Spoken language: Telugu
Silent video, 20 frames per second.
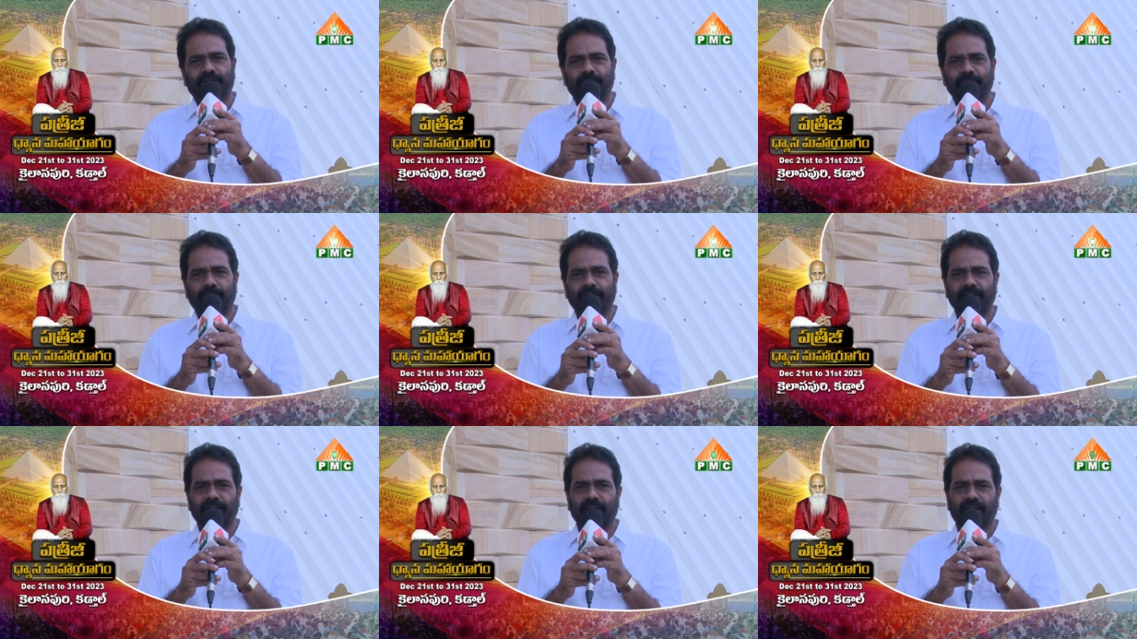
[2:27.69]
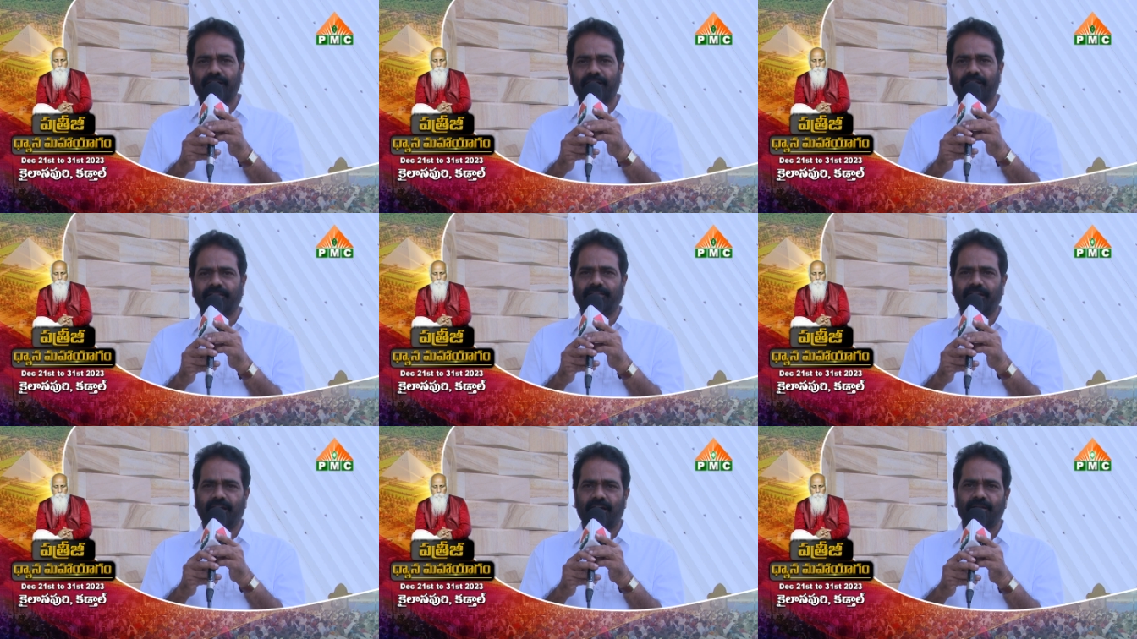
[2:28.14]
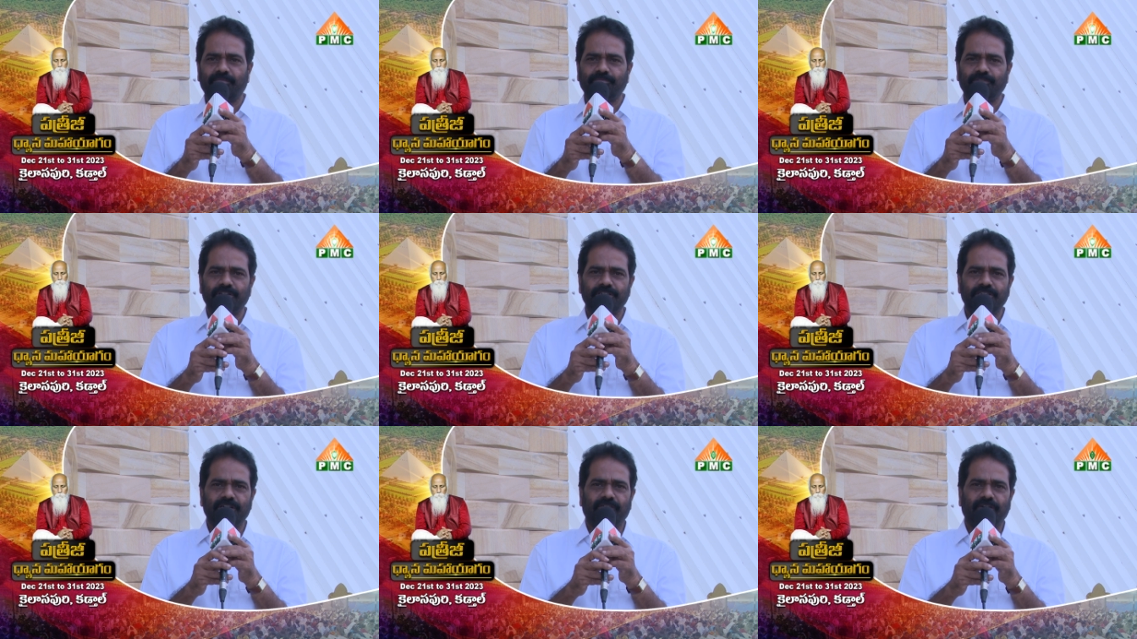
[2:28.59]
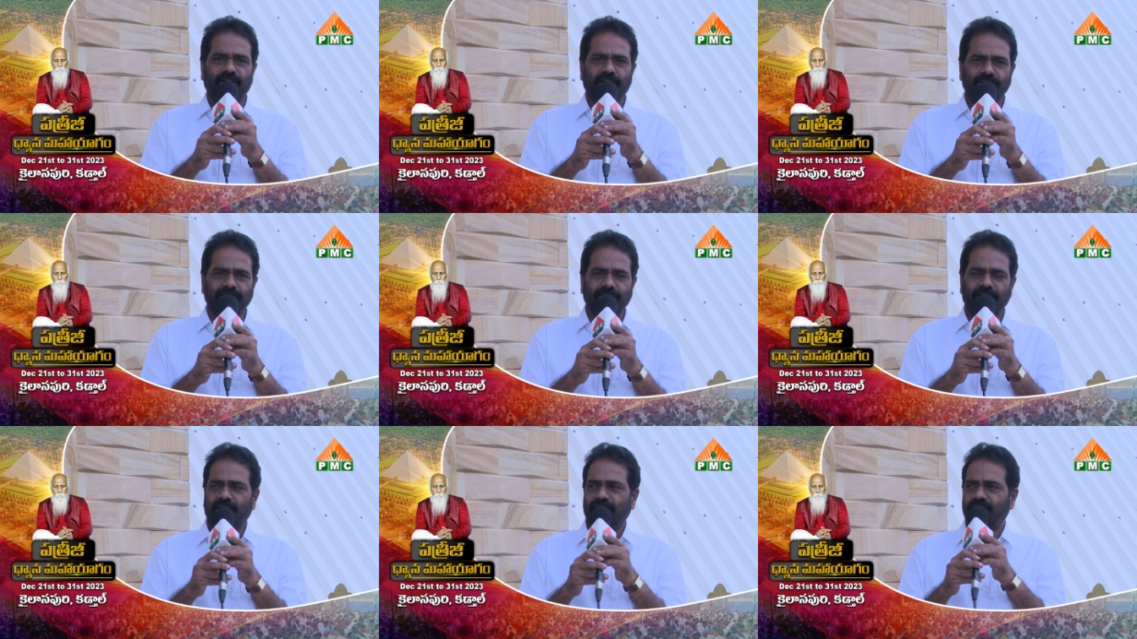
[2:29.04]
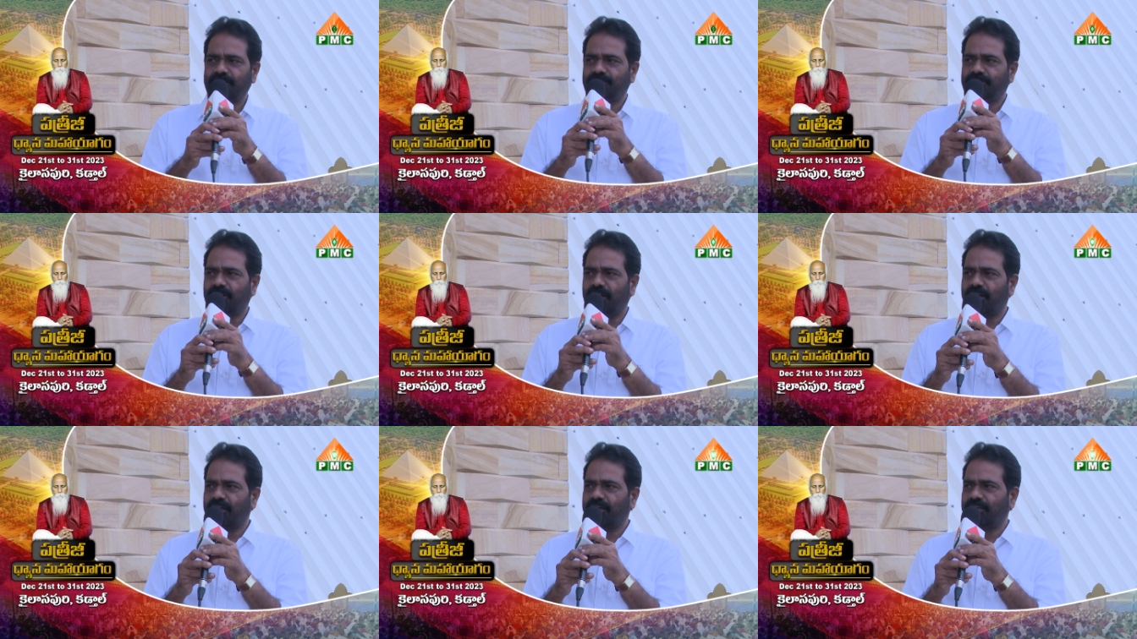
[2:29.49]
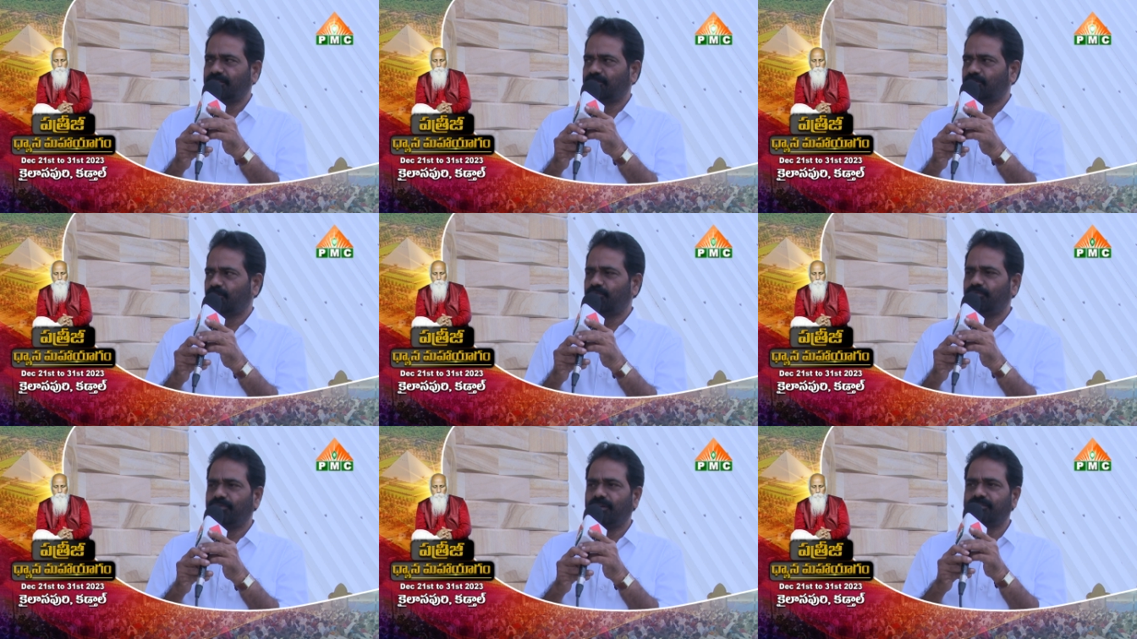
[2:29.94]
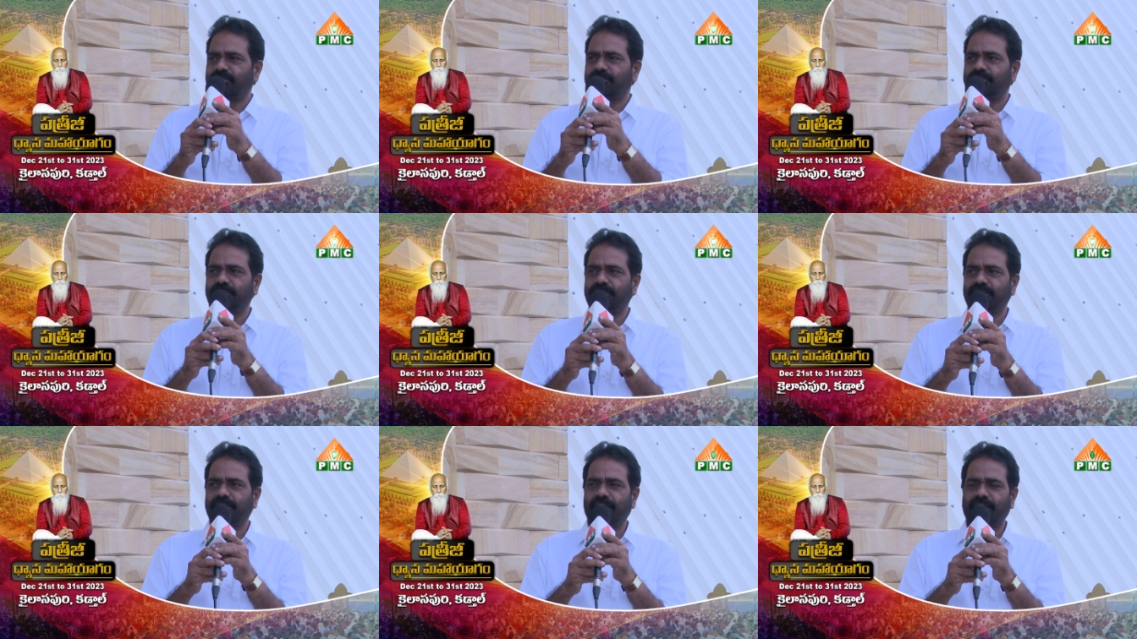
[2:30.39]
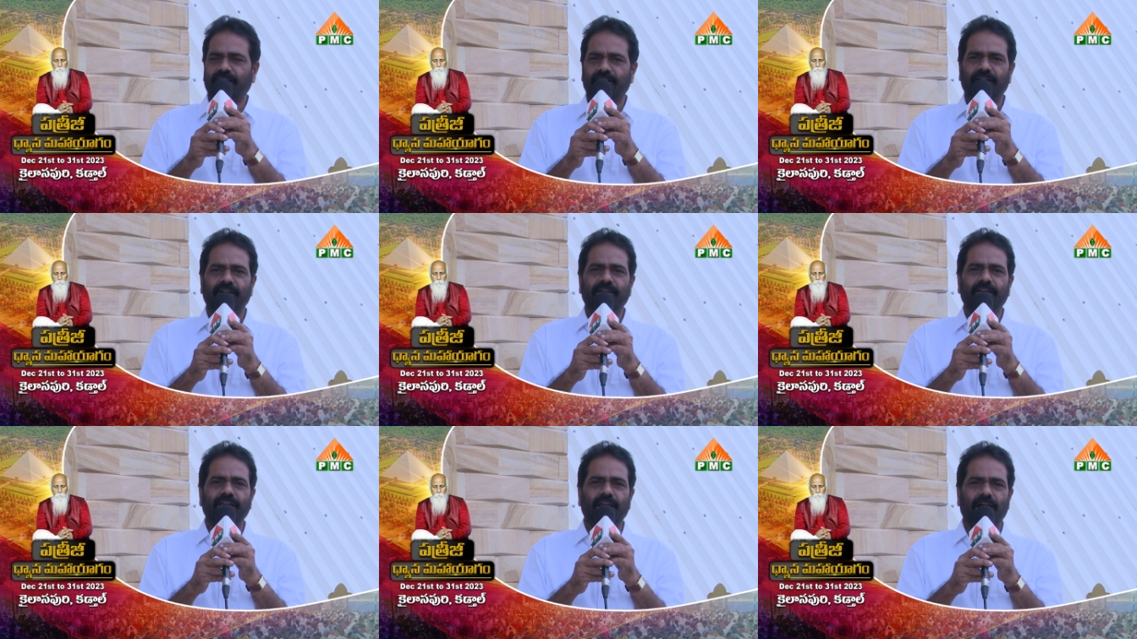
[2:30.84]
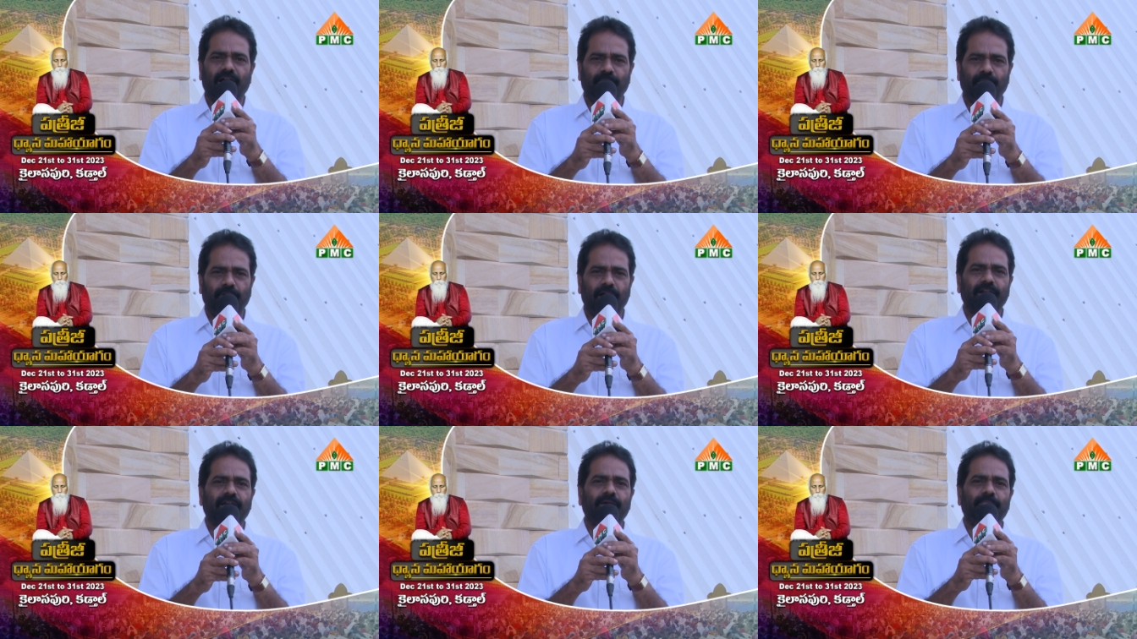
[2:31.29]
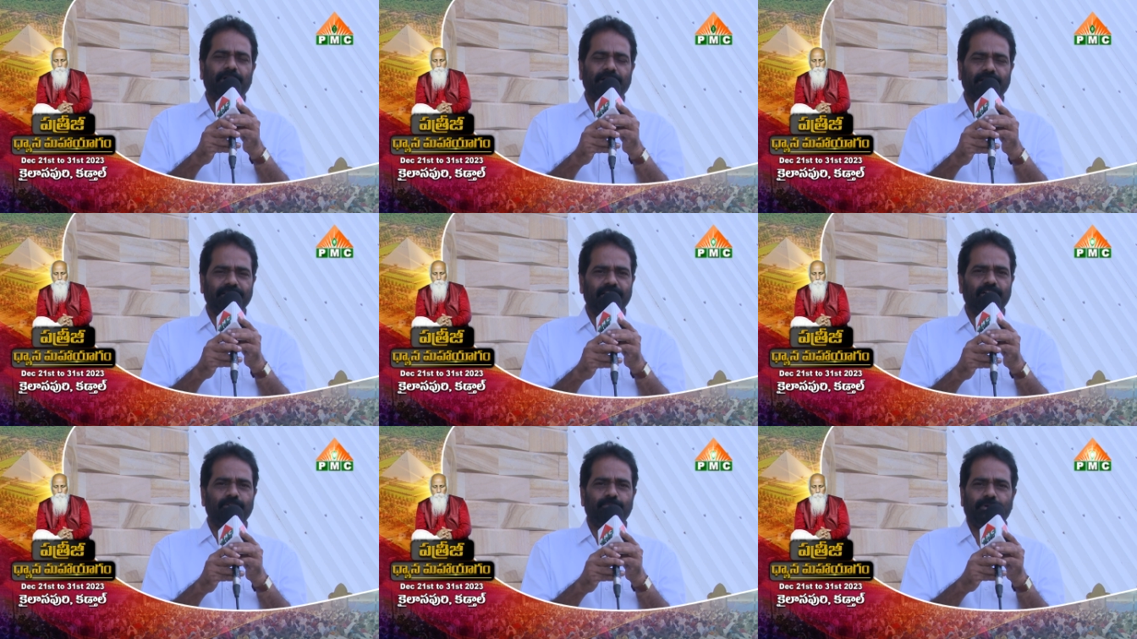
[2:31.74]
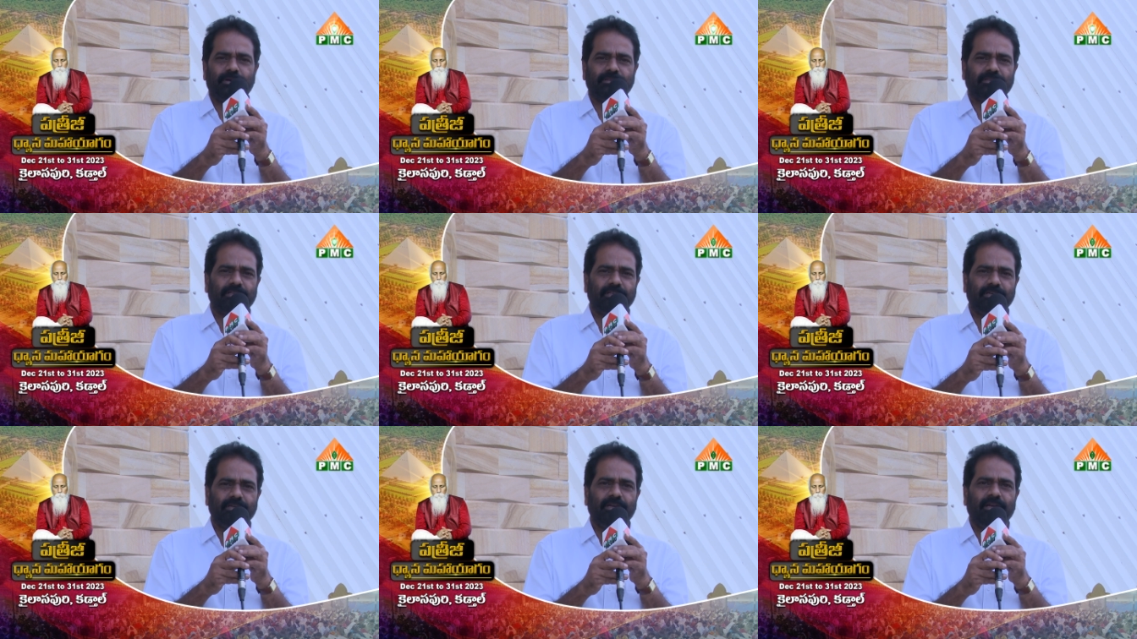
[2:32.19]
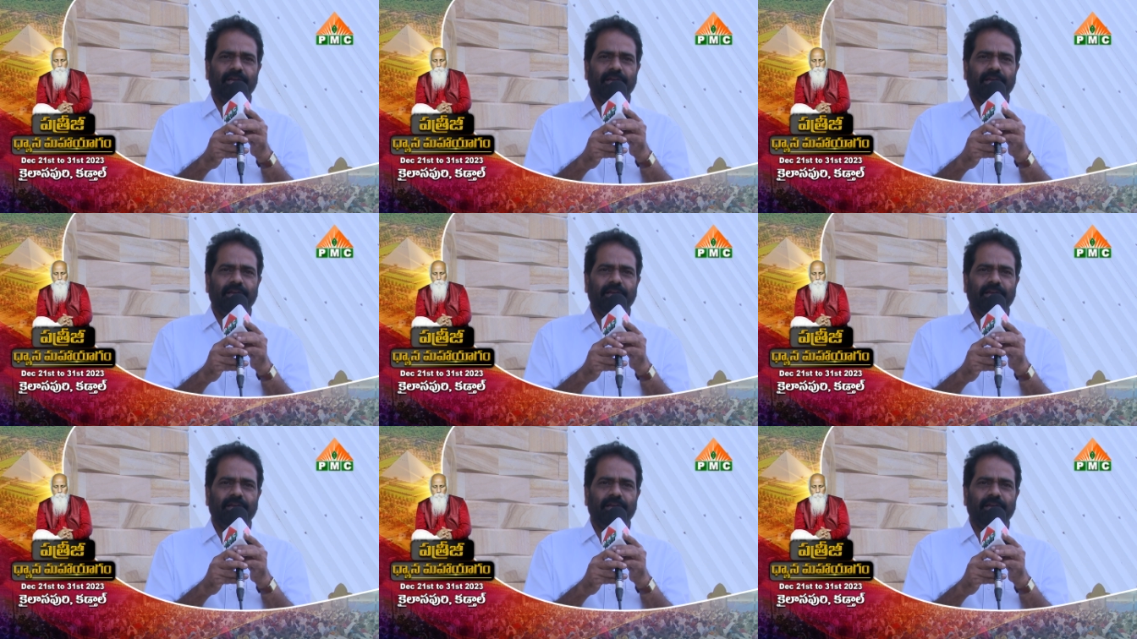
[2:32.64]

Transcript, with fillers: మరి అక్కడ ధ్యానం చేసిన వాళ్ళంతా చాలా ఎంతో ఉన్నత స్థితికి ఏరడానికి ఆ మార్గం అనేది ఏర్పడుతుంది